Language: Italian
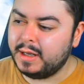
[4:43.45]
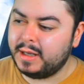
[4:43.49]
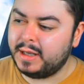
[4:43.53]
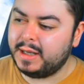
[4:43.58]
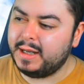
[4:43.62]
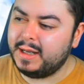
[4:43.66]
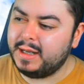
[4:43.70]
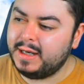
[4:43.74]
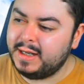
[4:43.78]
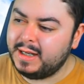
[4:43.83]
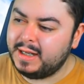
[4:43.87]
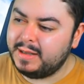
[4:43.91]

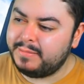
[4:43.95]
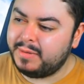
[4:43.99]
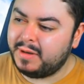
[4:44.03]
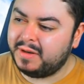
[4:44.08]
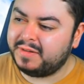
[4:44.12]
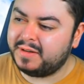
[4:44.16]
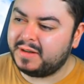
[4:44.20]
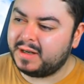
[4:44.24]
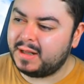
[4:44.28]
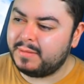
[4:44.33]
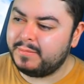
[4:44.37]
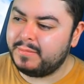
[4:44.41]
I libri
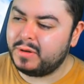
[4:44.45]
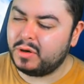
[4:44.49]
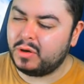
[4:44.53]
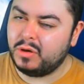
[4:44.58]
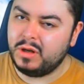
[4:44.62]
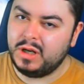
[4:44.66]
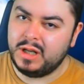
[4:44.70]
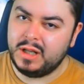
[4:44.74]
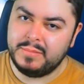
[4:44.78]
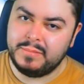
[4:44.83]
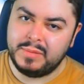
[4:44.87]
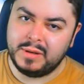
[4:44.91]
sarebbero
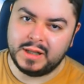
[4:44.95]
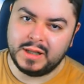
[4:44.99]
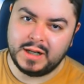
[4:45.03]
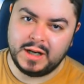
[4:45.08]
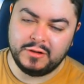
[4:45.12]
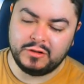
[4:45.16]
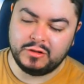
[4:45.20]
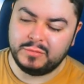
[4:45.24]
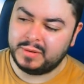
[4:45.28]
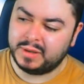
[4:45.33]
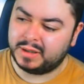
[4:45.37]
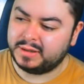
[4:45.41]
i libri
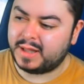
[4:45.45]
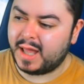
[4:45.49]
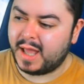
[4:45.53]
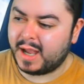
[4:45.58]
delle super